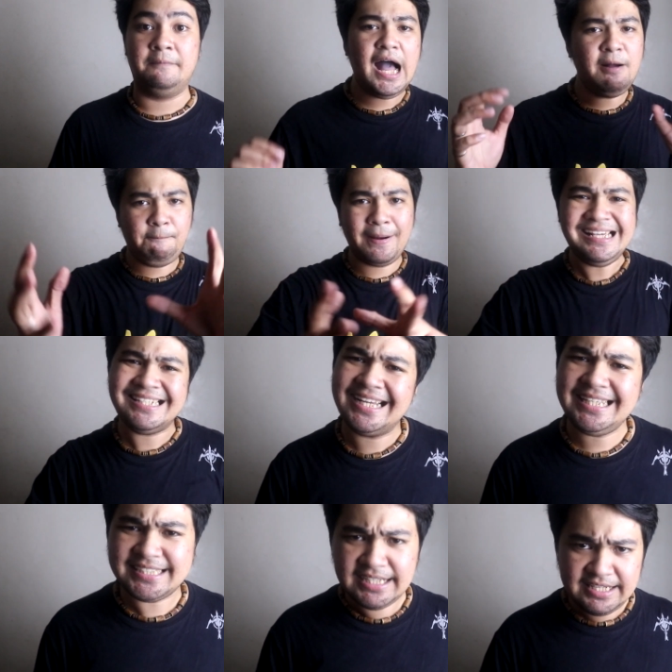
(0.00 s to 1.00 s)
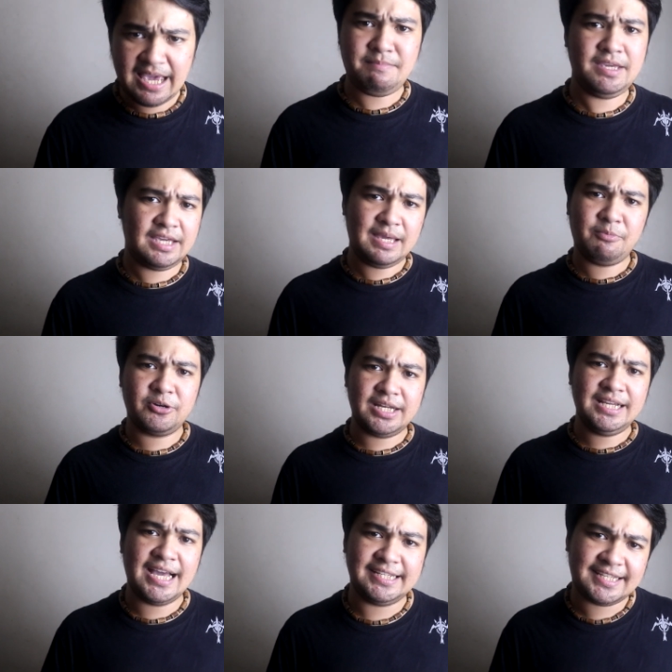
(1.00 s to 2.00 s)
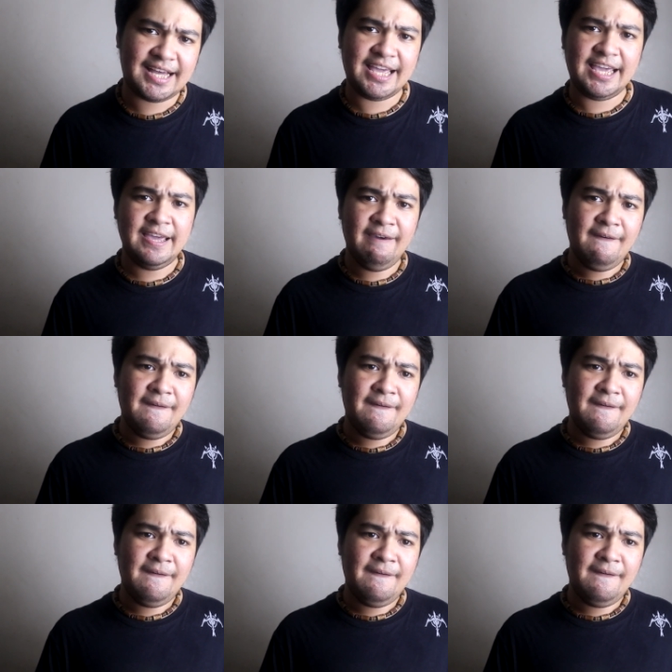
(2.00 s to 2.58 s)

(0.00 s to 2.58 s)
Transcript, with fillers: Ang price ng isang gaming keyboard, guys, ay